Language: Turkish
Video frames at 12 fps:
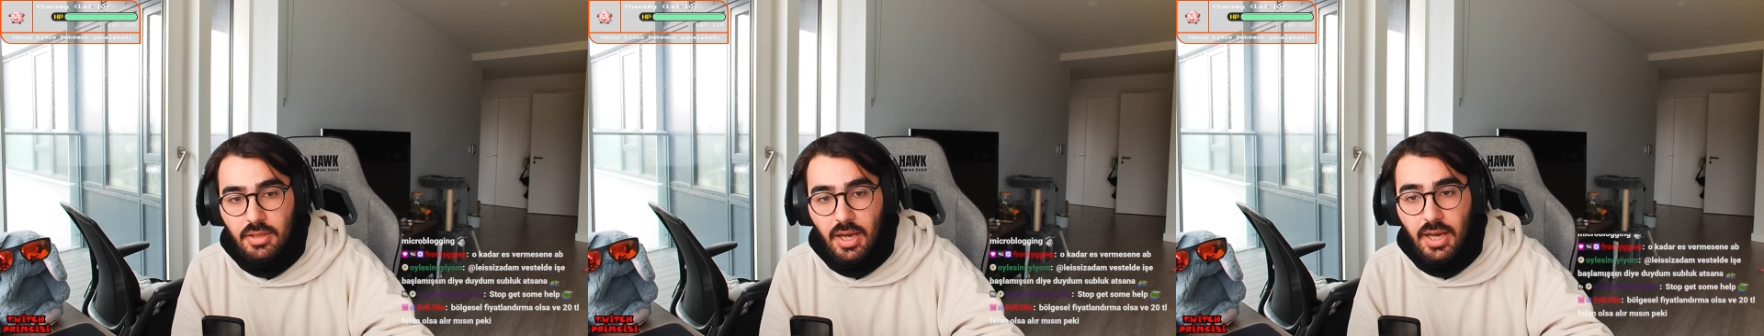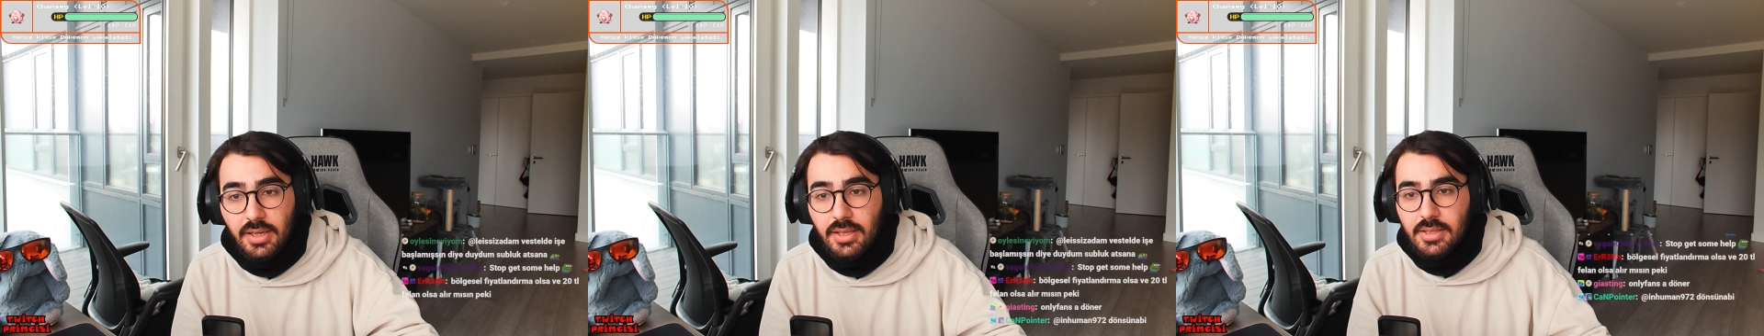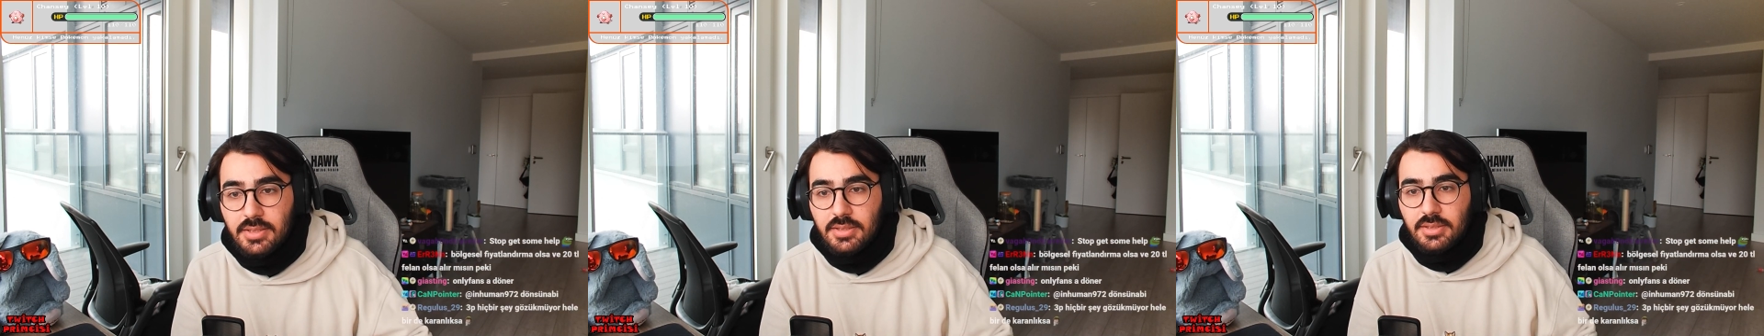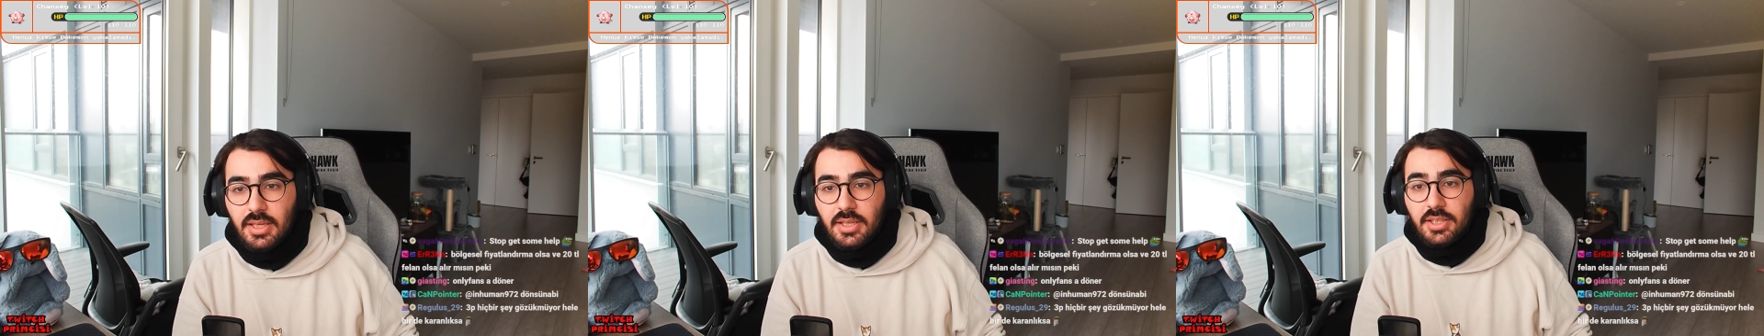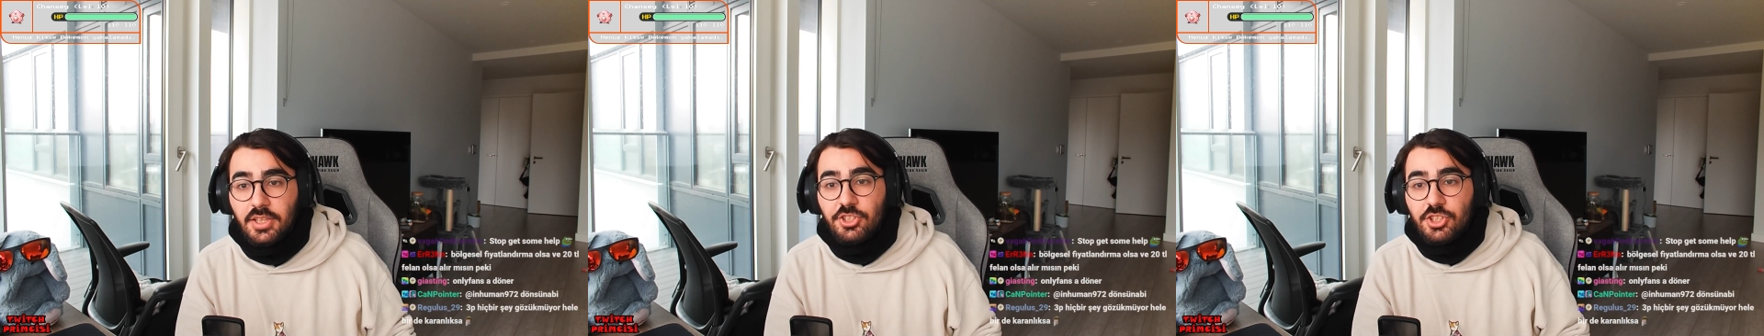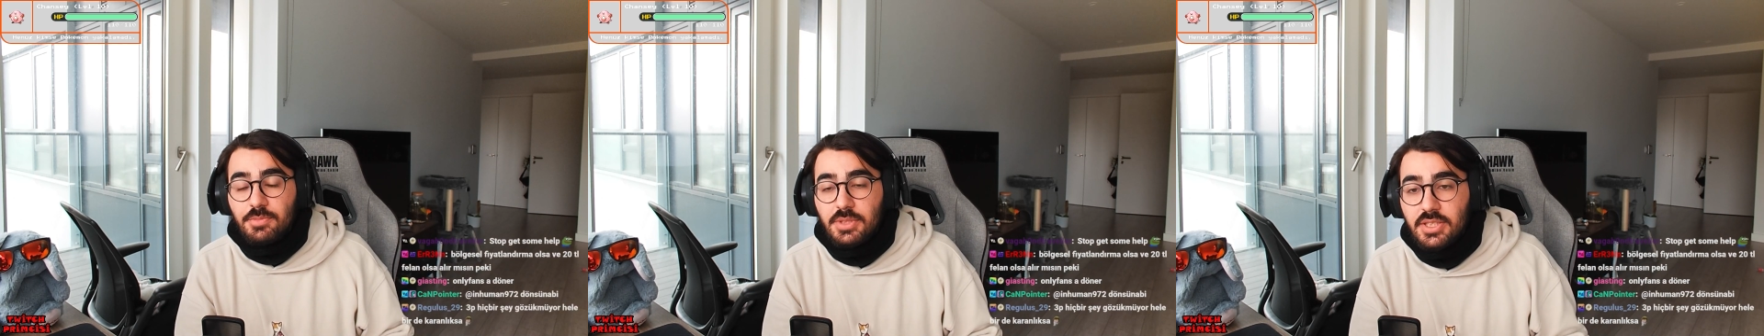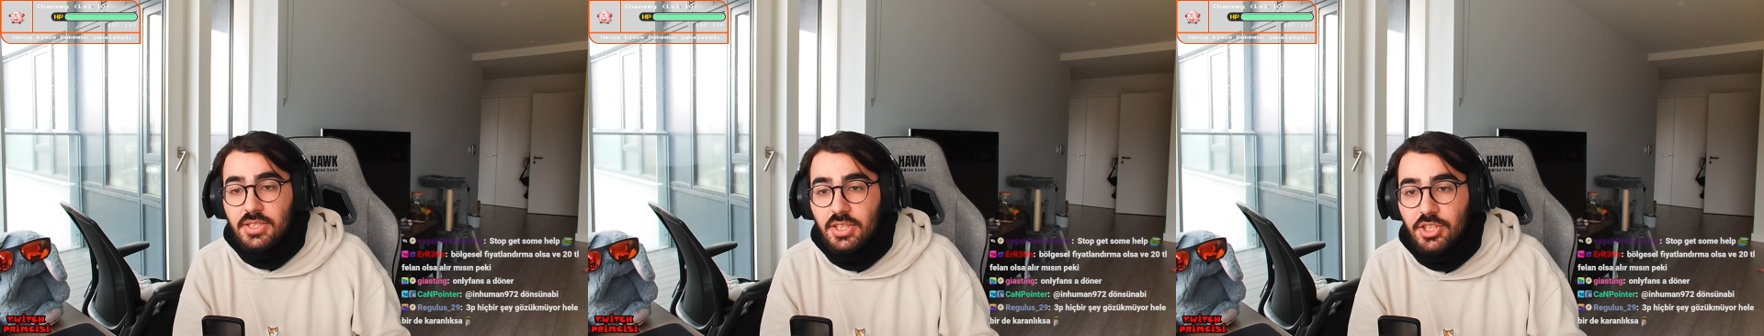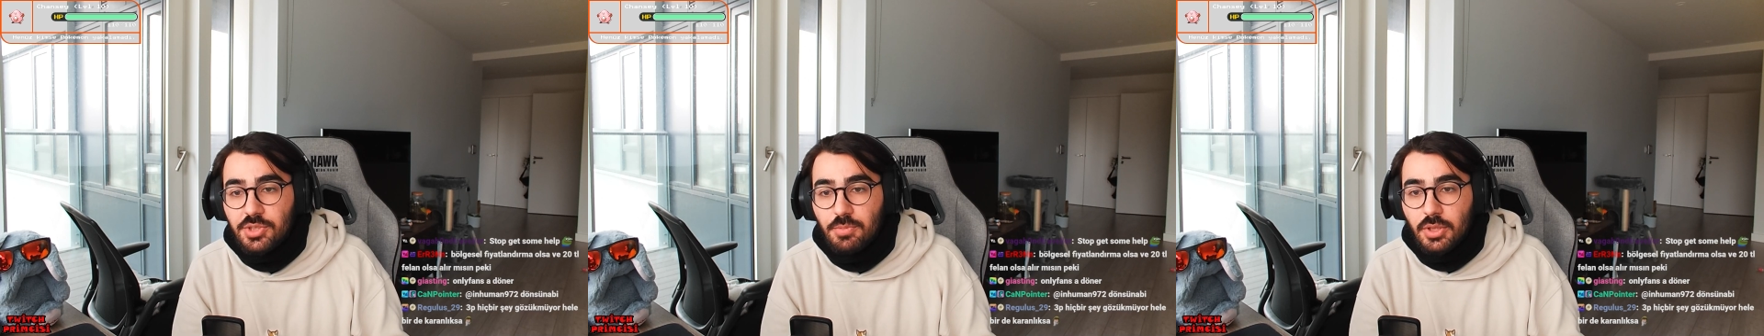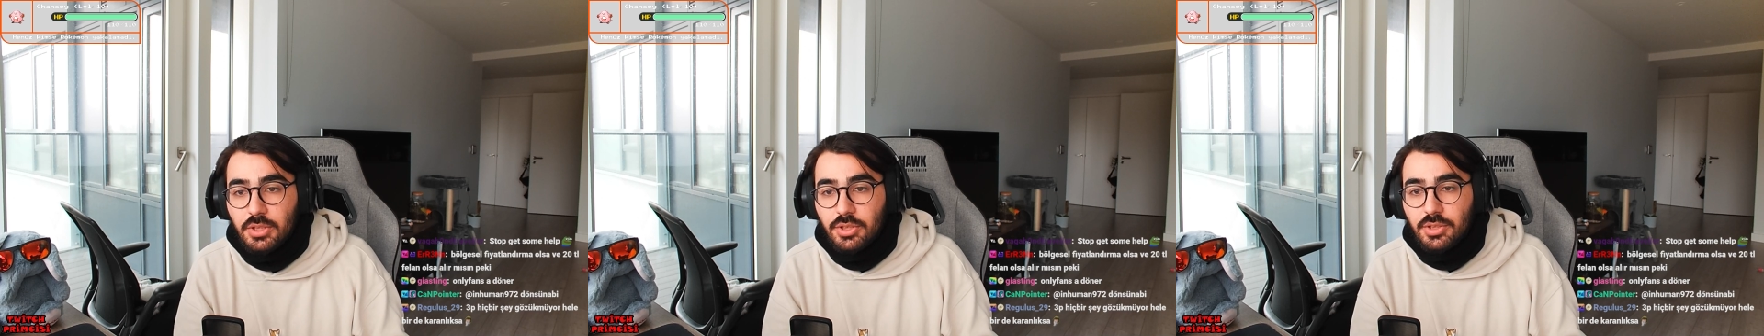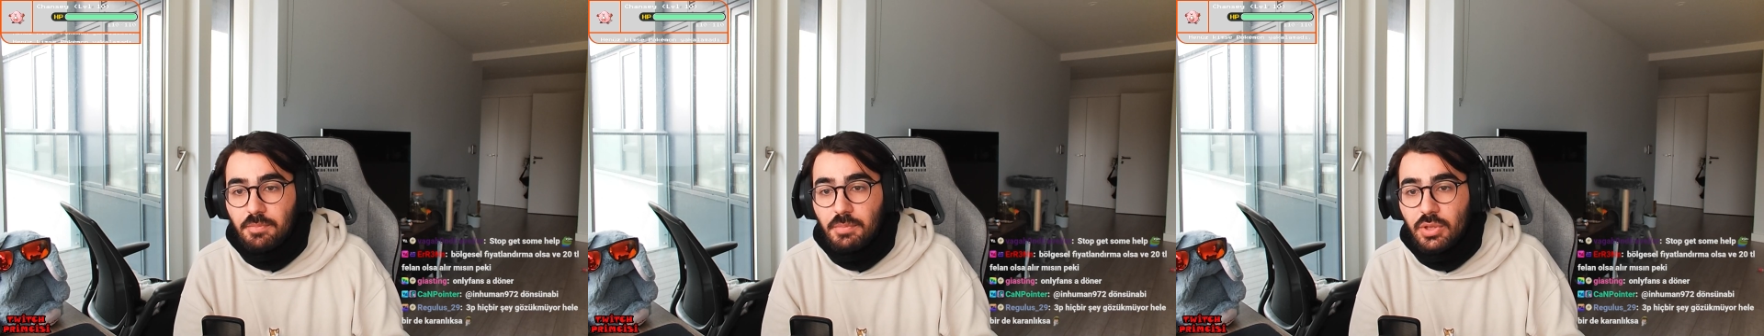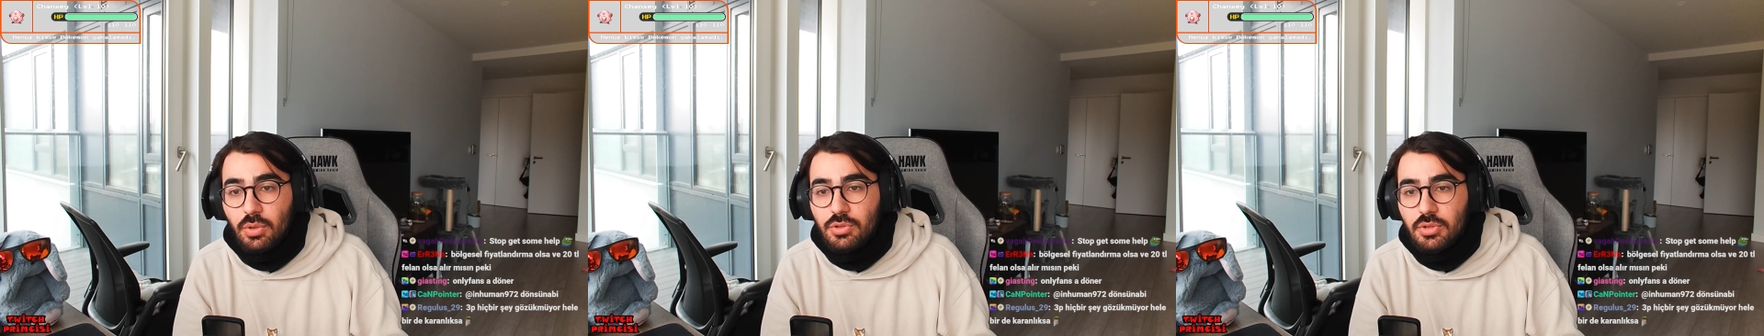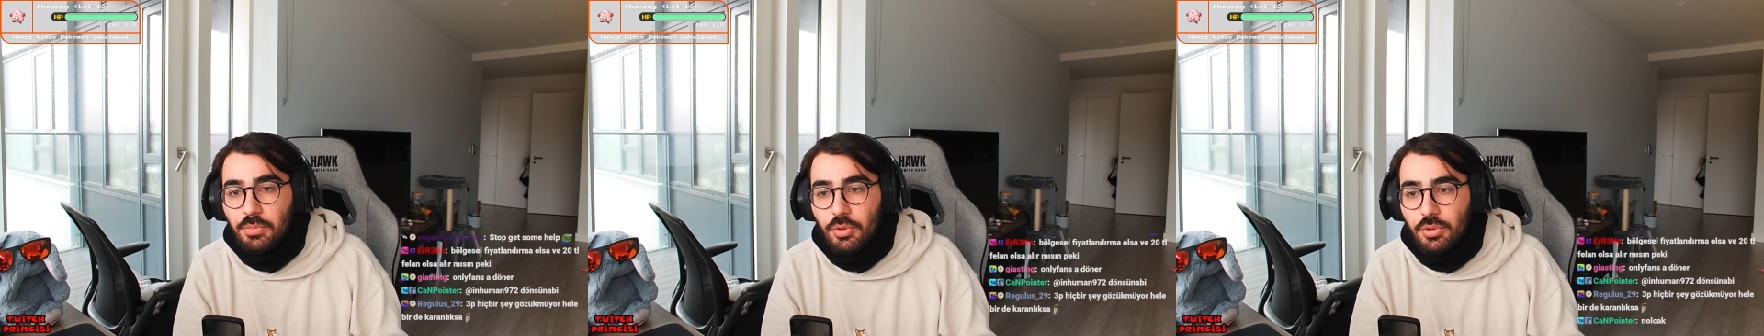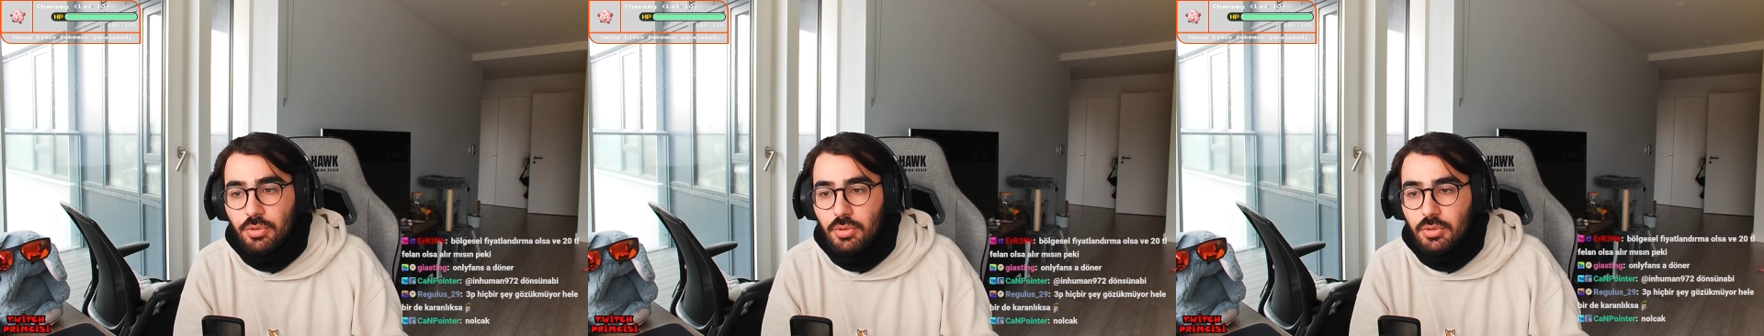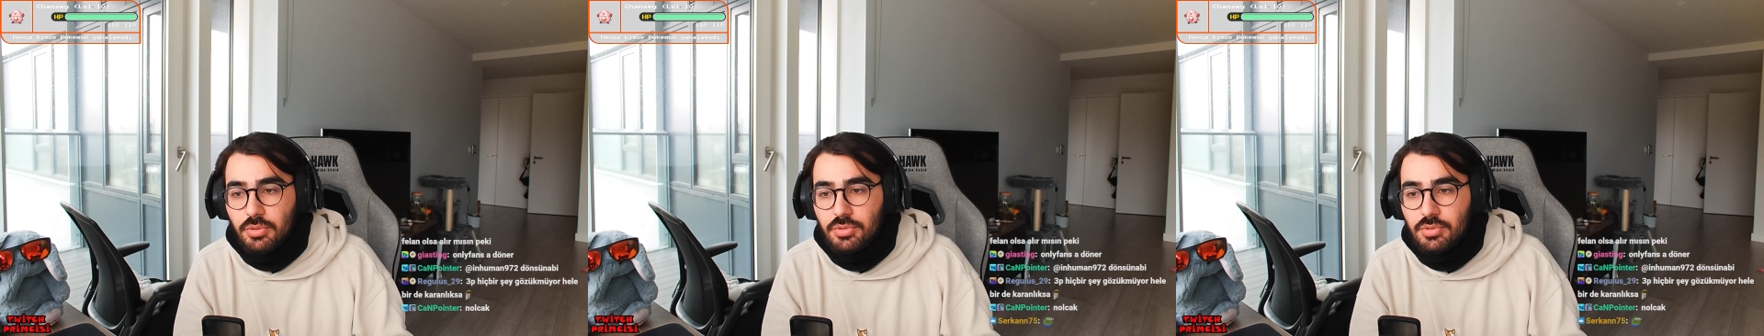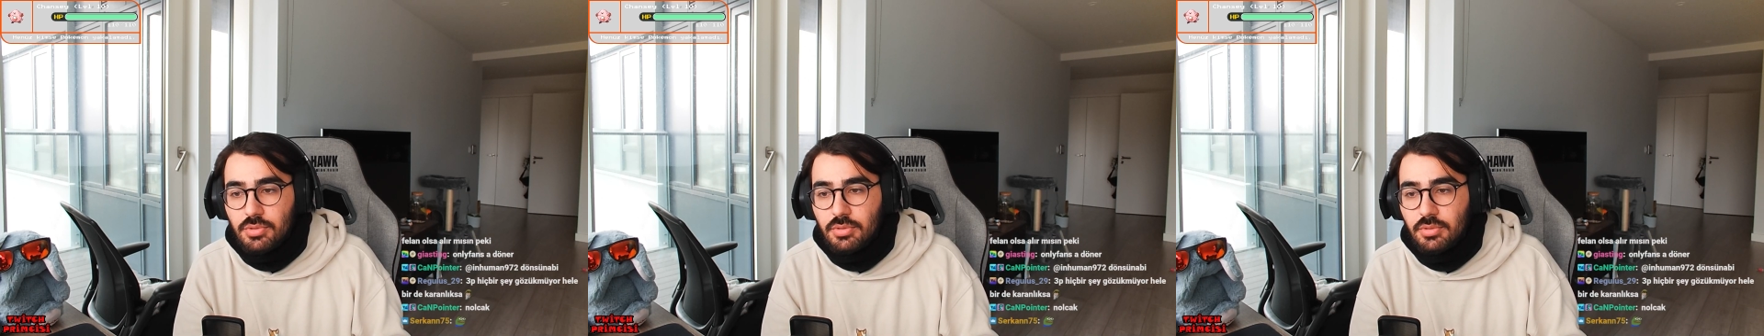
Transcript: Herkes sanki hiç kimse sikişmiyor nasıl satayım. Mitozla bölünüyoruz.